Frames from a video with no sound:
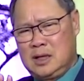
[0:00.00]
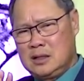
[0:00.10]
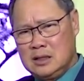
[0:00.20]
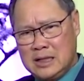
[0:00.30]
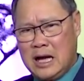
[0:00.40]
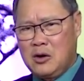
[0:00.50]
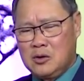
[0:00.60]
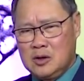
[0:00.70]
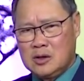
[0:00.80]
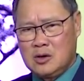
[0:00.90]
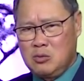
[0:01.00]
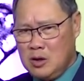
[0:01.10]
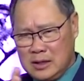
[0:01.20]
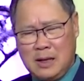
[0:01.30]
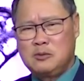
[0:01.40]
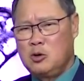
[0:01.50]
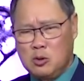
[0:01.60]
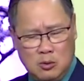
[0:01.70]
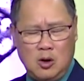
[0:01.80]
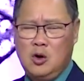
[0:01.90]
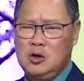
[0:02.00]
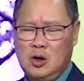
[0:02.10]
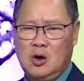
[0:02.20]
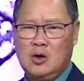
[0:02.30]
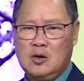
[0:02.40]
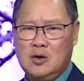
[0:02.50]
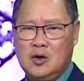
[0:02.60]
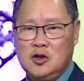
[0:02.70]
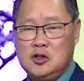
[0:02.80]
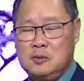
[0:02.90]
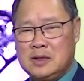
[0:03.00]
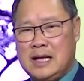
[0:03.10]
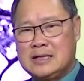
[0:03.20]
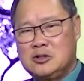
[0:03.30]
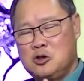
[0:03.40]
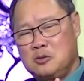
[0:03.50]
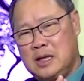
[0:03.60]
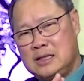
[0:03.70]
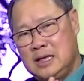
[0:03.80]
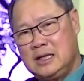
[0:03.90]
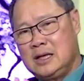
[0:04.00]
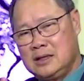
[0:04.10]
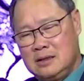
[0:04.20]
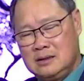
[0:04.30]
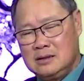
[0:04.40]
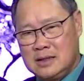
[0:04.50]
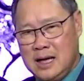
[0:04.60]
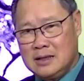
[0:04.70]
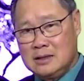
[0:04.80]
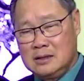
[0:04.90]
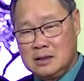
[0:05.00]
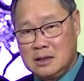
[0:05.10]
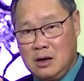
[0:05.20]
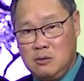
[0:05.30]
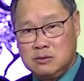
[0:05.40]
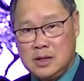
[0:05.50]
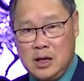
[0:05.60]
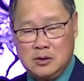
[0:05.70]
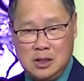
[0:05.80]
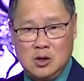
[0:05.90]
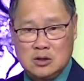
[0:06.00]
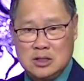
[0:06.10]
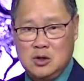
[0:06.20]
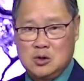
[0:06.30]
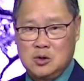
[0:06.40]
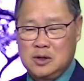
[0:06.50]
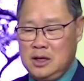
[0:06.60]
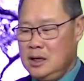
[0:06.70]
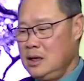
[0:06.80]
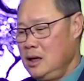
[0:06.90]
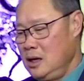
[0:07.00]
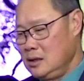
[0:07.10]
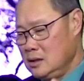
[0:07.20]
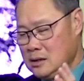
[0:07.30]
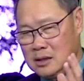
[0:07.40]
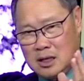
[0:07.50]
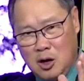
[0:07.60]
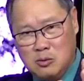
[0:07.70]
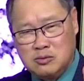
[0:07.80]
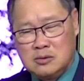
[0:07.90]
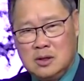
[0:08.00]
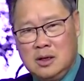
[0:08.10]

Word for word: đất nước nào nó cũng có tham nhũng cũng có hối lộ nhưng mà tại sao chúng ta nhìn ra những nước khác những nước không theo chế độ xã hội chủ nghĩa những nước không